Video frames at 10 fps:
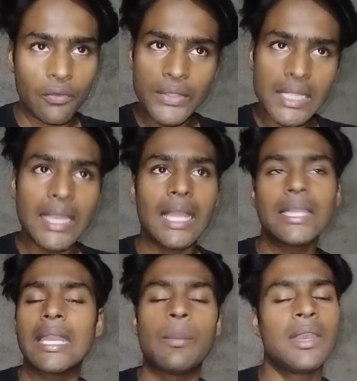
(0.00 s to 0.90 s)
ऑफिस से
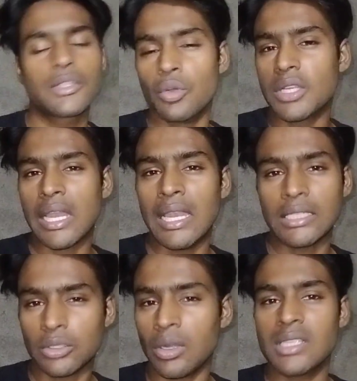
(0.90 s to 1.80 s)
निकलते टाइम मैंने शूट कर
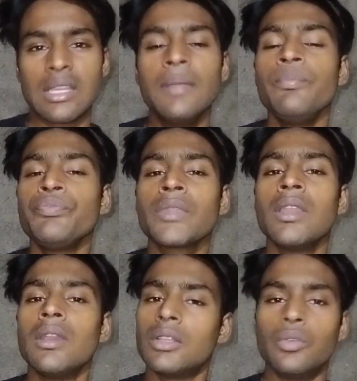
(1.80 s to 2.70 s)
लिया था थोड़ा सा
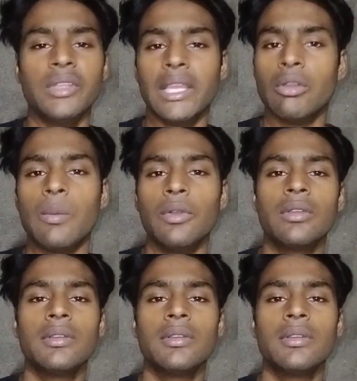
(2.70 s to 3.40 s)
तो वो देख लो आप